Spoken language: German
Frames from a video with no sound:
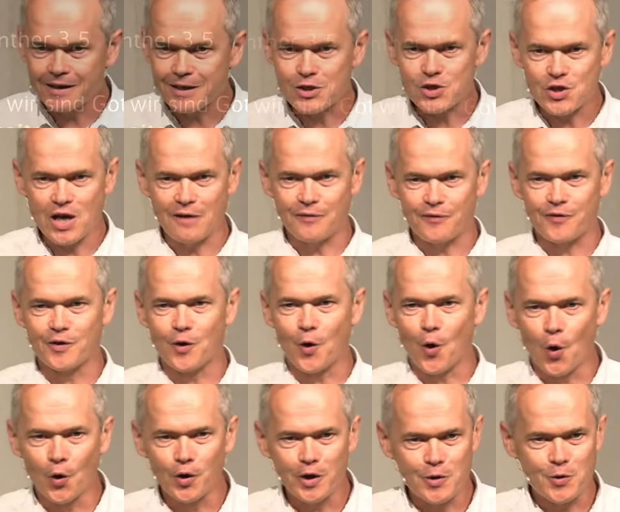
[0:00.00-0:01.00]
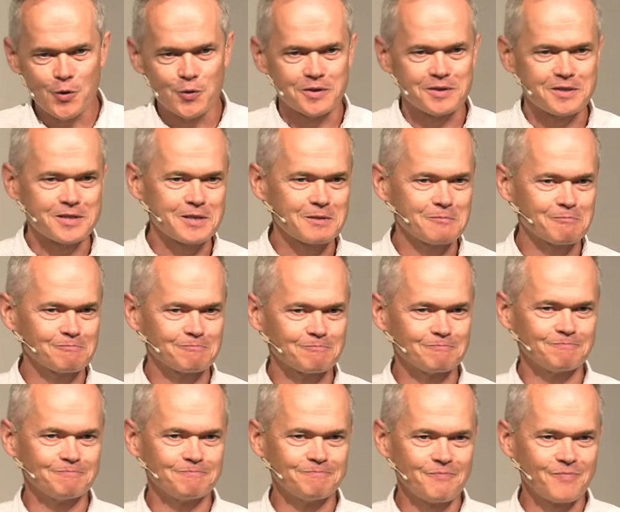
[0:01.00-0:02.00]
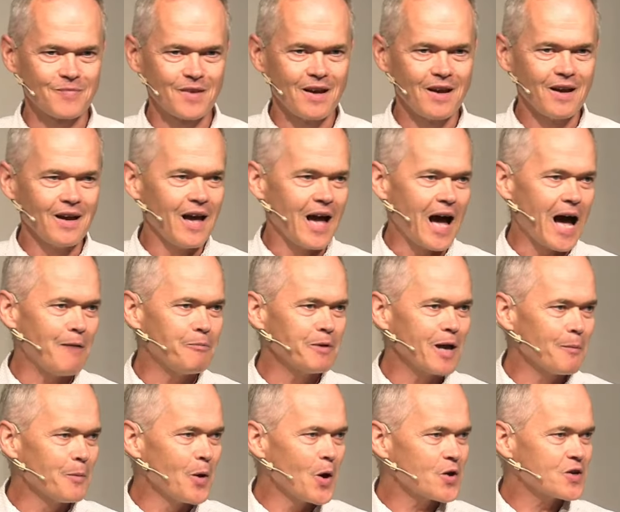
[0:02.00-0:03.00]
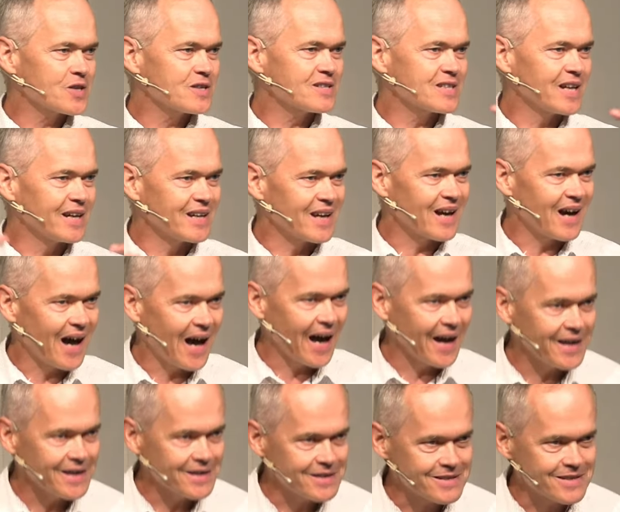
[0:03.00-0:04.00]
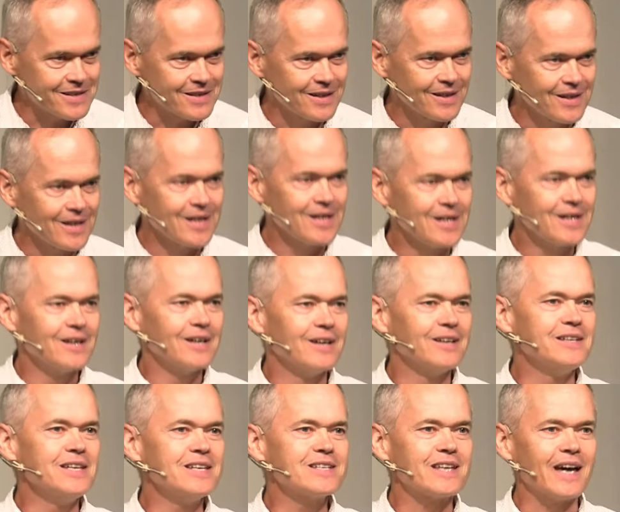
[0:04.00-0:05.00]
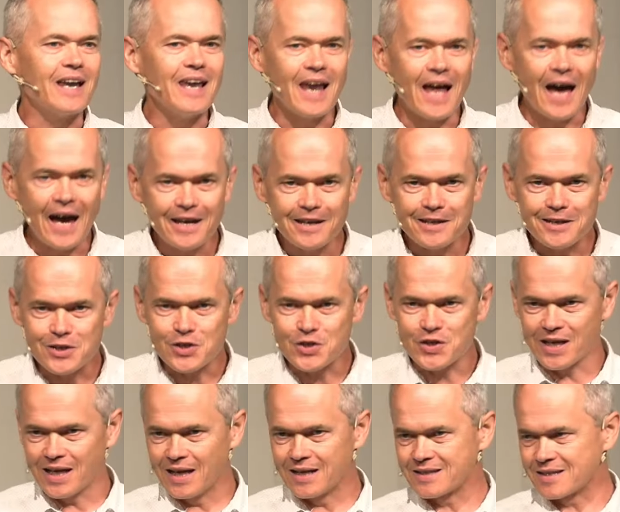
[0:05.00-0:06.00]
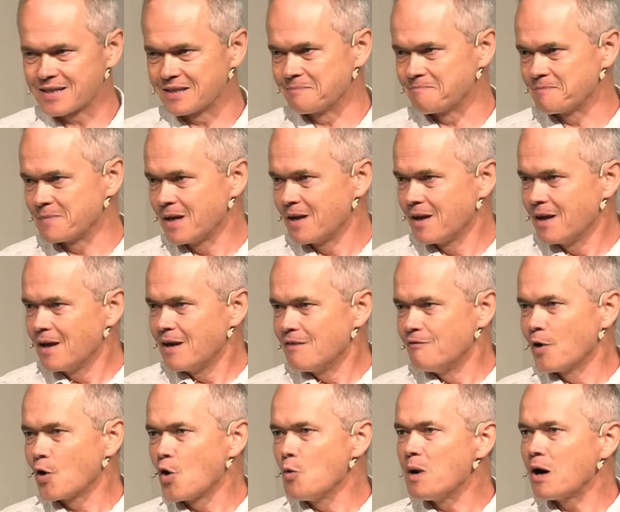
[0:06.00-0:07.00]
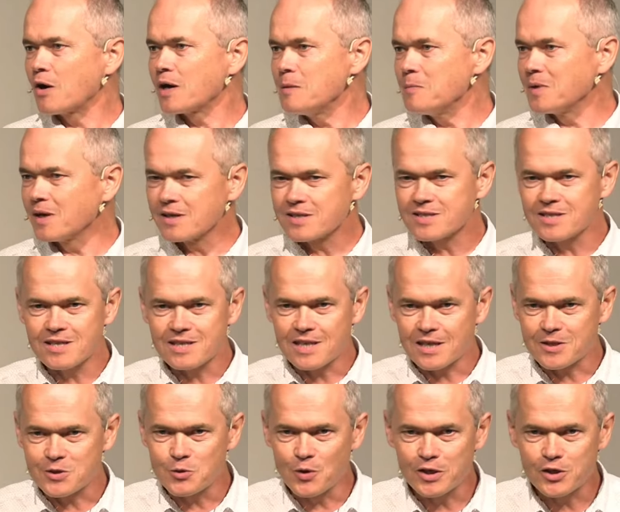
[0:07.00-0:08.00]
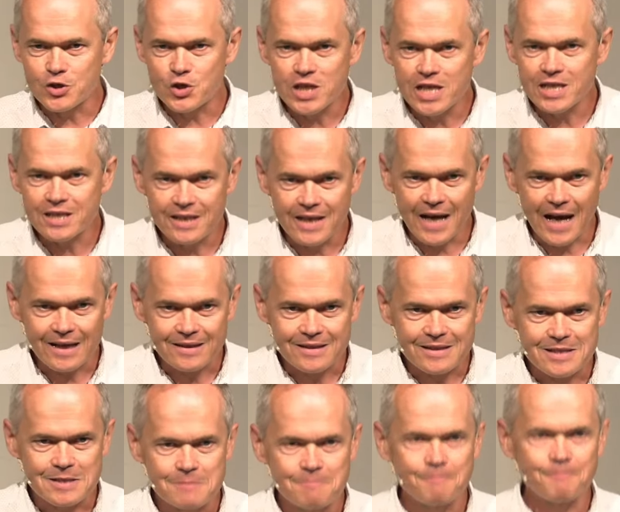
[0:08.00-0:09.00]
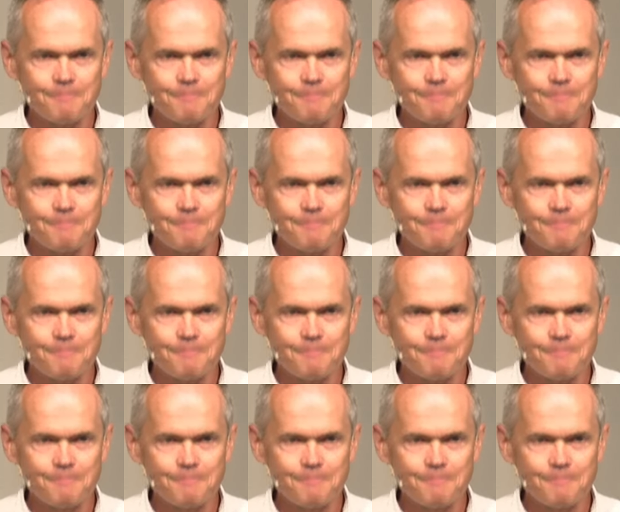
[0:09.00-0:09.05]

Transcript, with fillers: geschaffen, ohne uns. Aber er möchte sein Reich nicht alleine gestalten. Warum auch immer er sich dazu entschieden hat,